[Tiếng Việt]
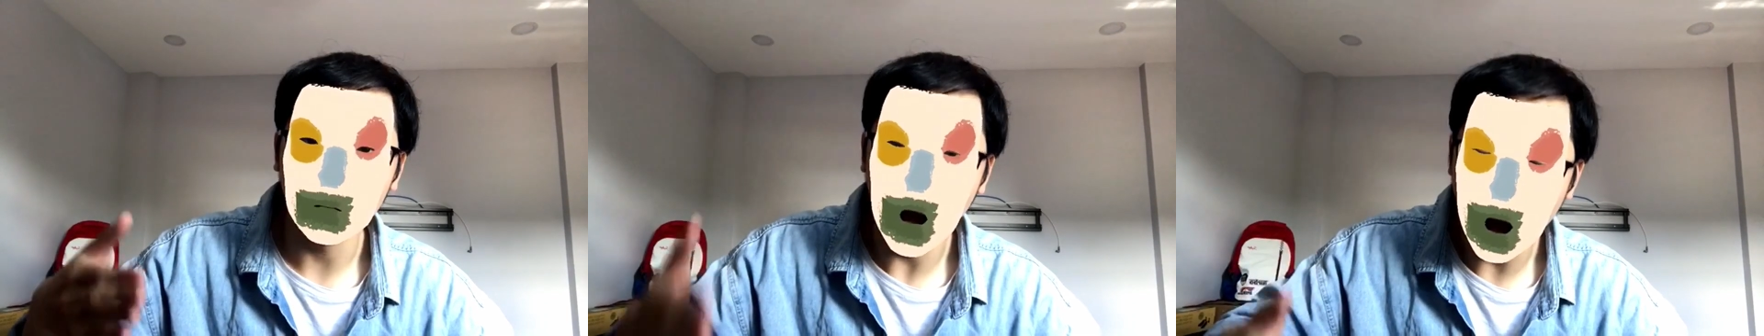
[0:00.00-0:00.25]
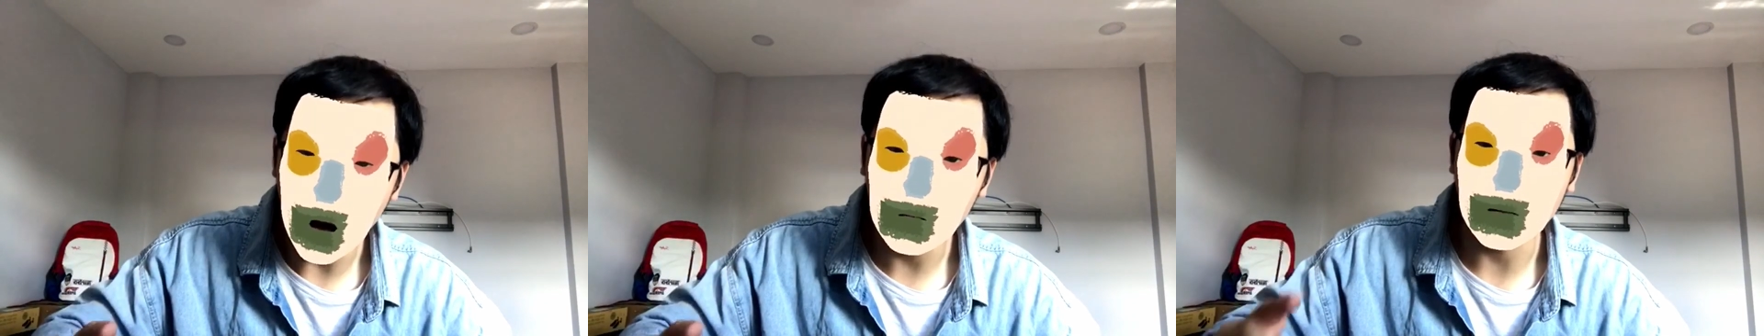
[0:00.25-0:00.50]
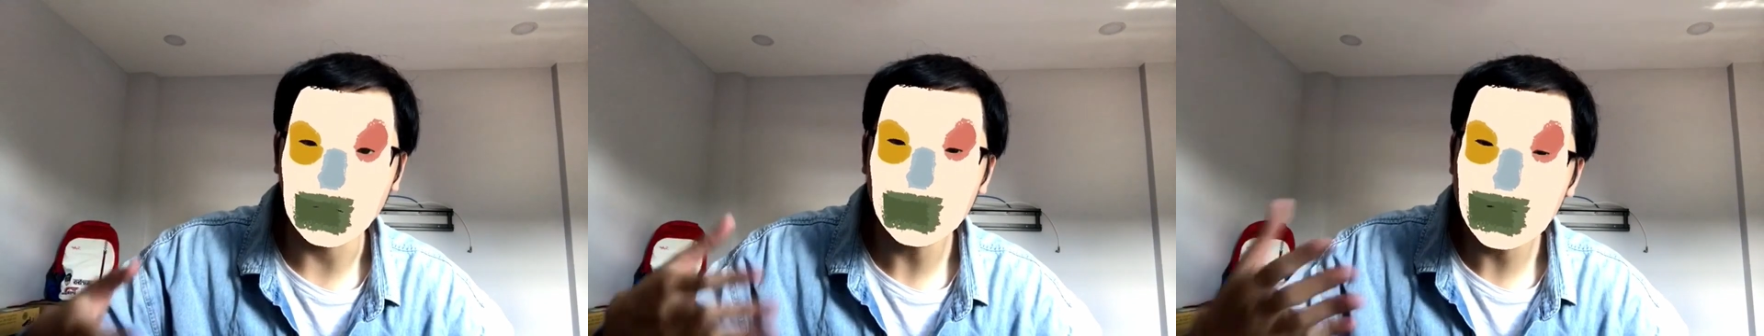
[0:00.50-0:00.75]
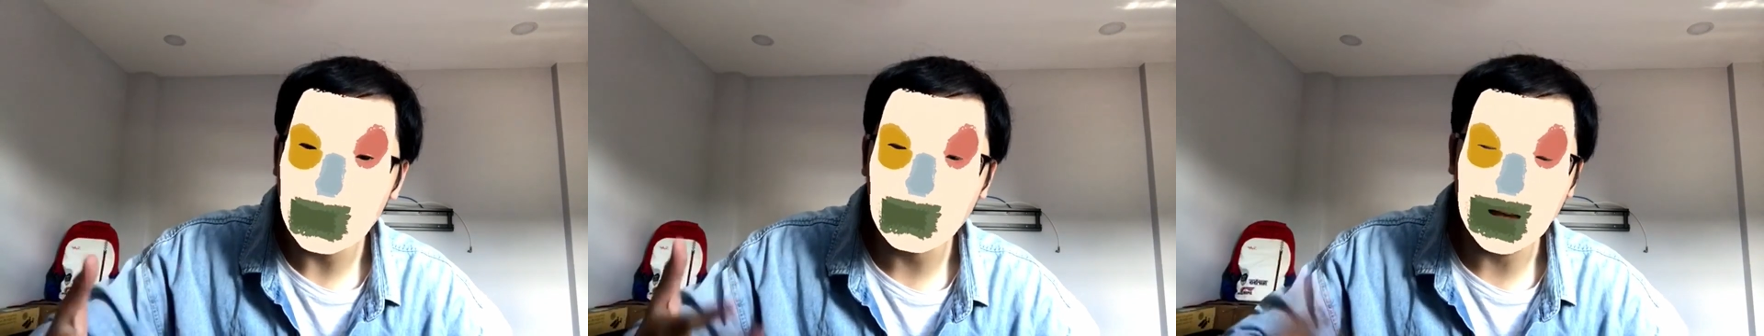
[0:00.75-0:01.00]
hơn là
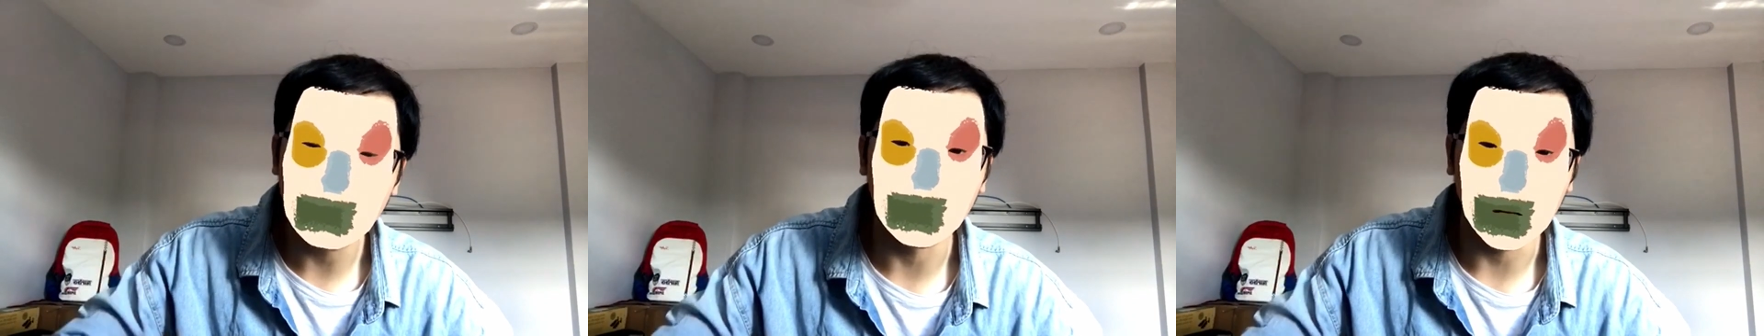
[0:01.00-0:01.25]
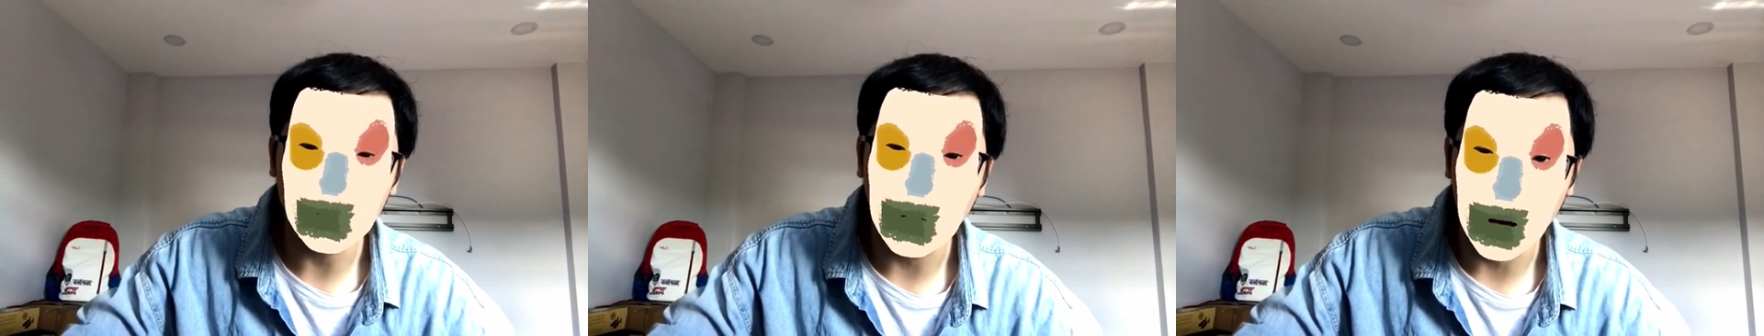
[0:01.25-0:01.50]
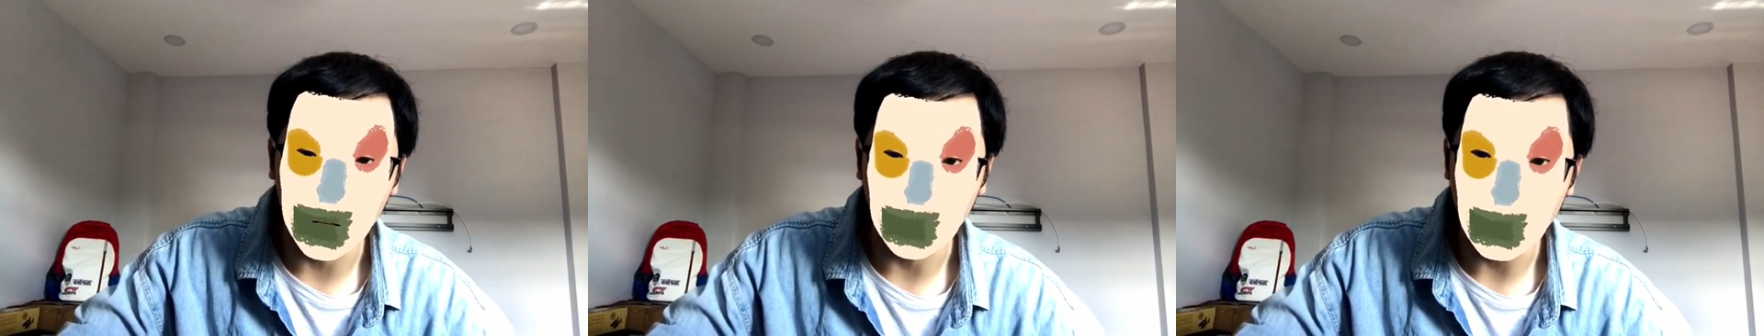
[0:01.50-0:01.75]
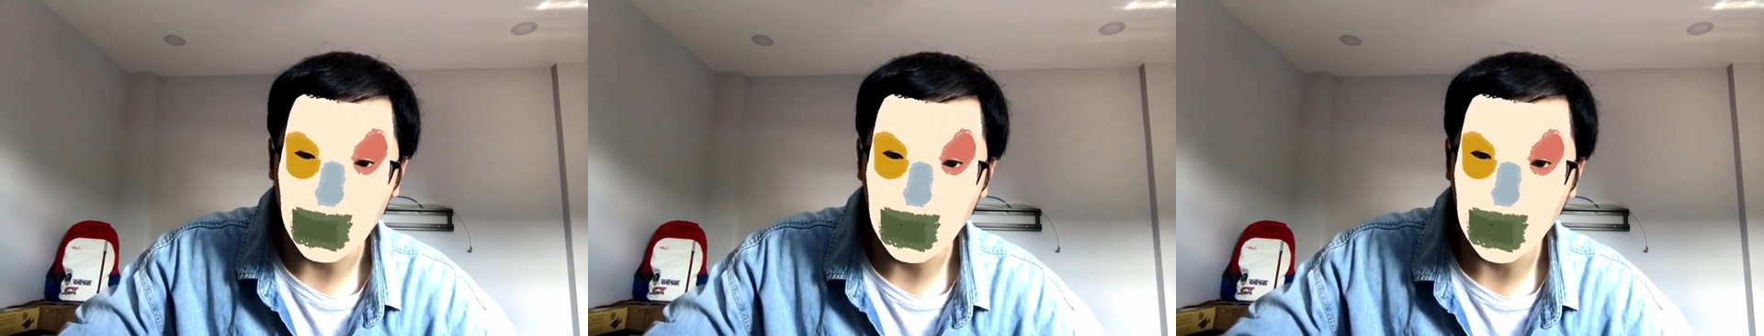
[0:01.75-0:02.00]
cứ chăm chăm về cái ngoại hình
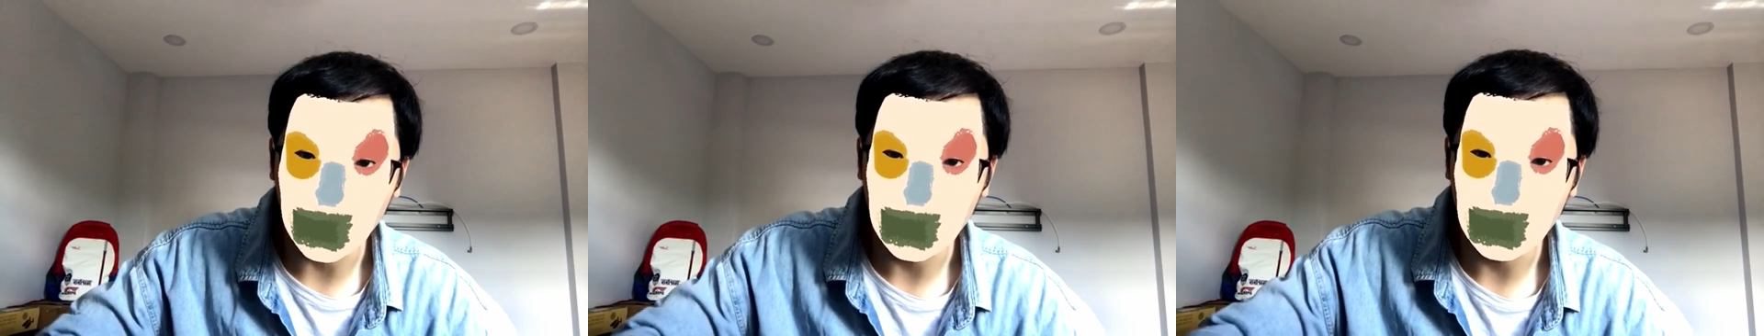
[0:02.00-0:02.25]
của bản thân